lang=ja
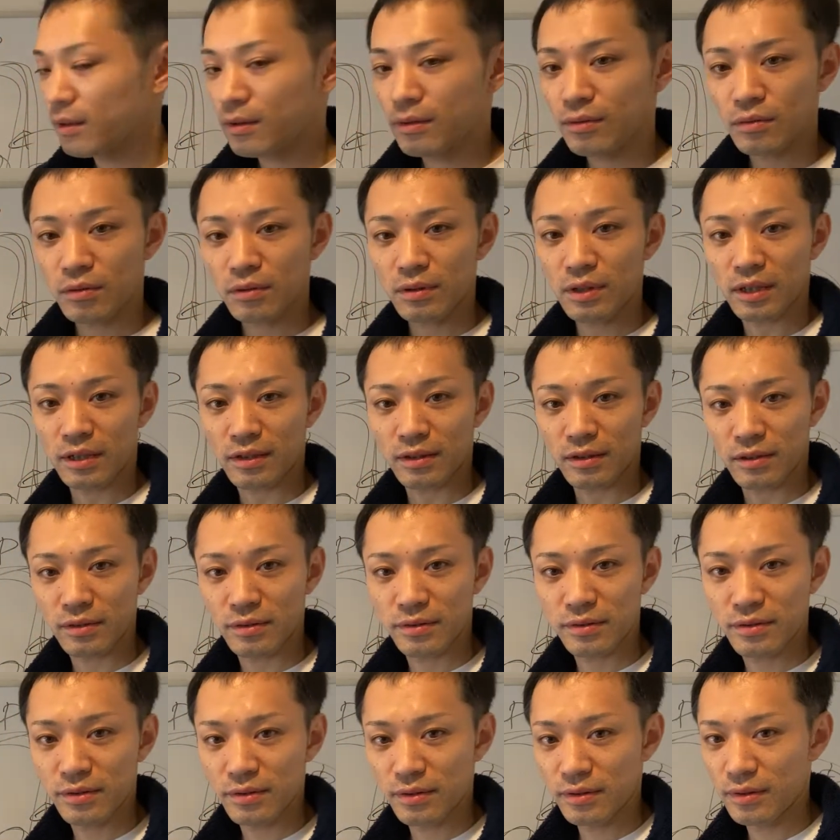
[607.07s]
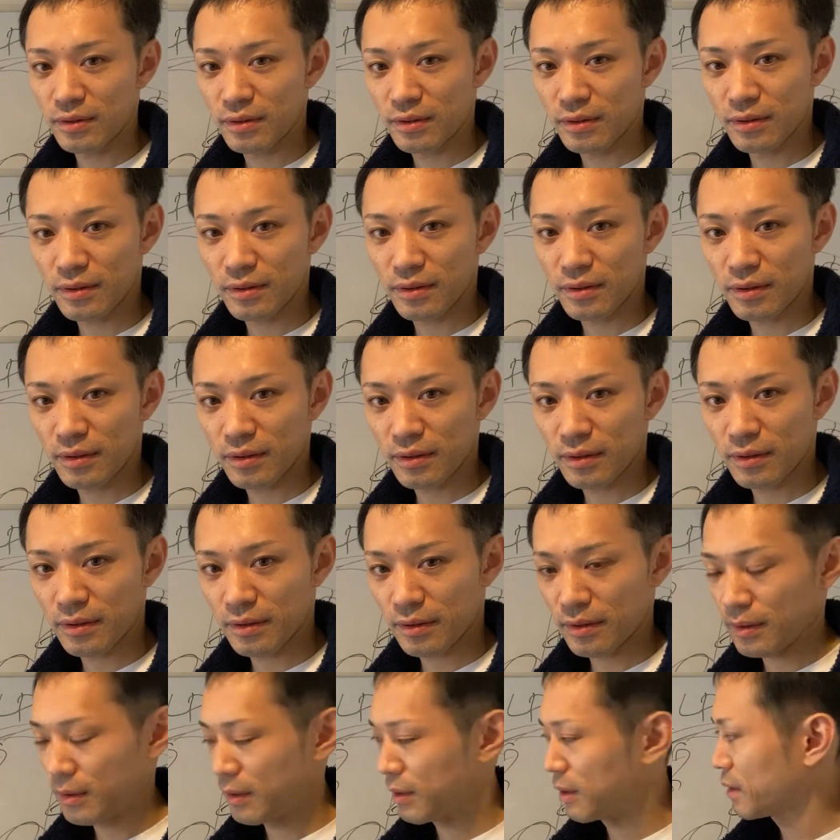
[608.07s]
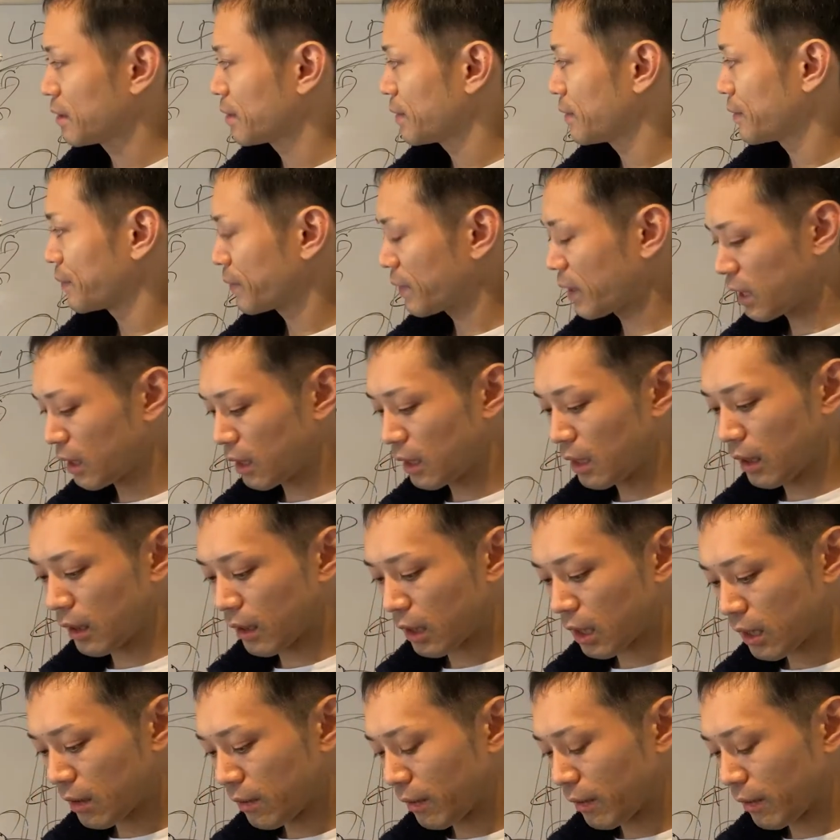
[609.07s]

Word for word: これだけです。だから、